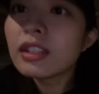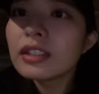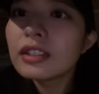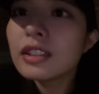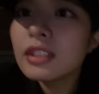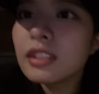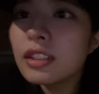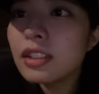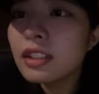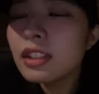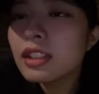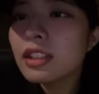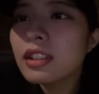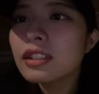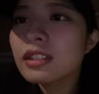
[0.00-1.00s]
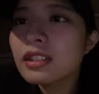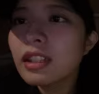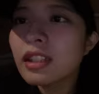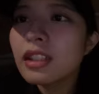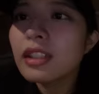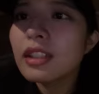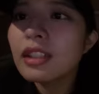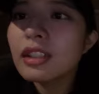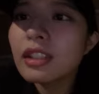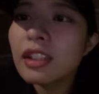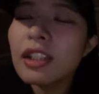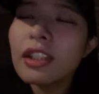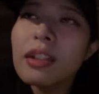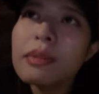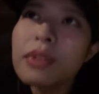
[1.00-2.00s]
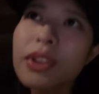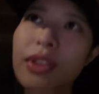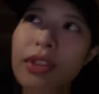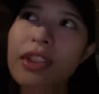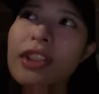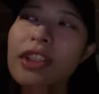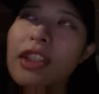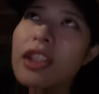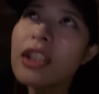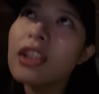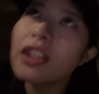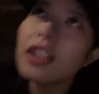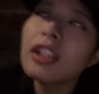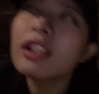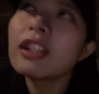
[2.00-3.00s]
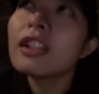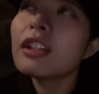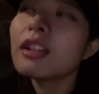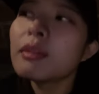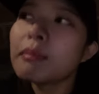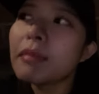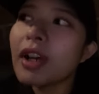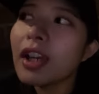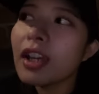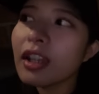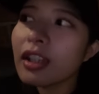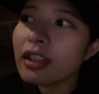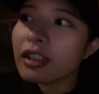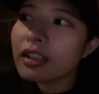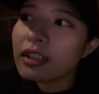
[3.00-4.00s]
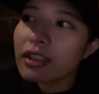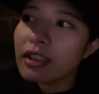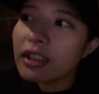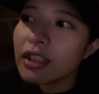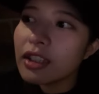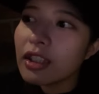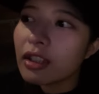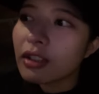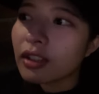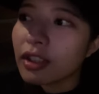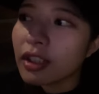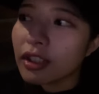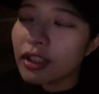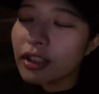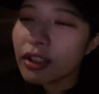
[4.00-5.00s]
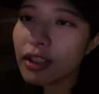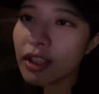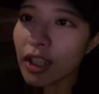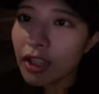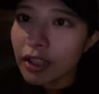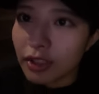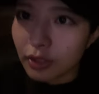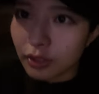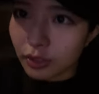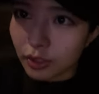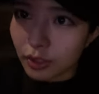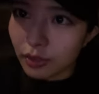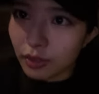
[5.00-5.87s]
全然長くてあれなんでえでも正直前2.5やったらキューティーハニーの時